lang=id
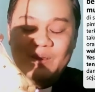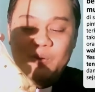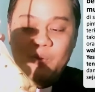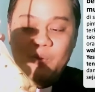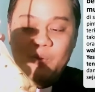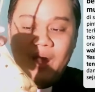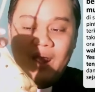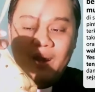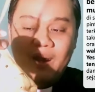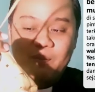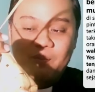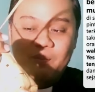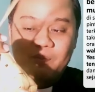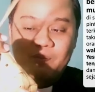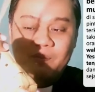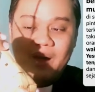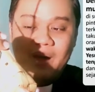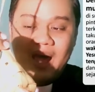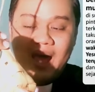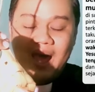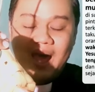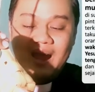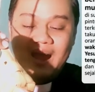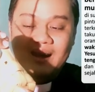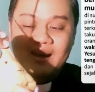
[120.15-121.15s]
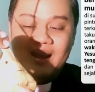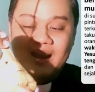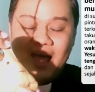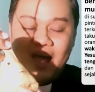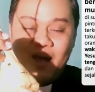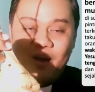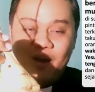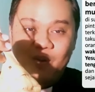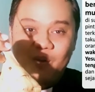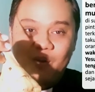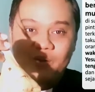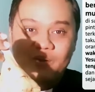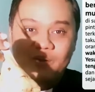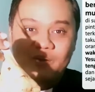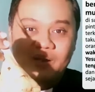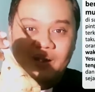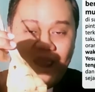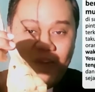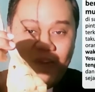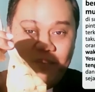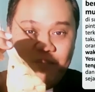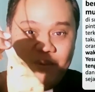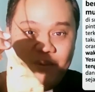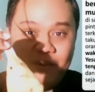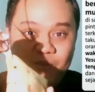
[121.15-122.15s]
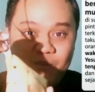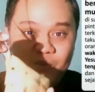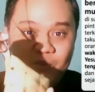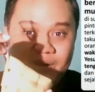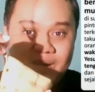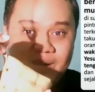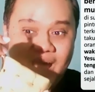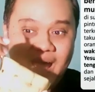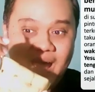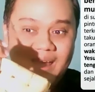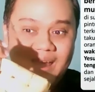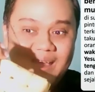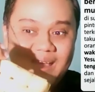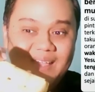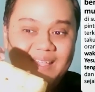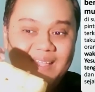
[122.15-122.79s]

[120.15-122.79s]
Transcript: dua lembar daun kelapa muda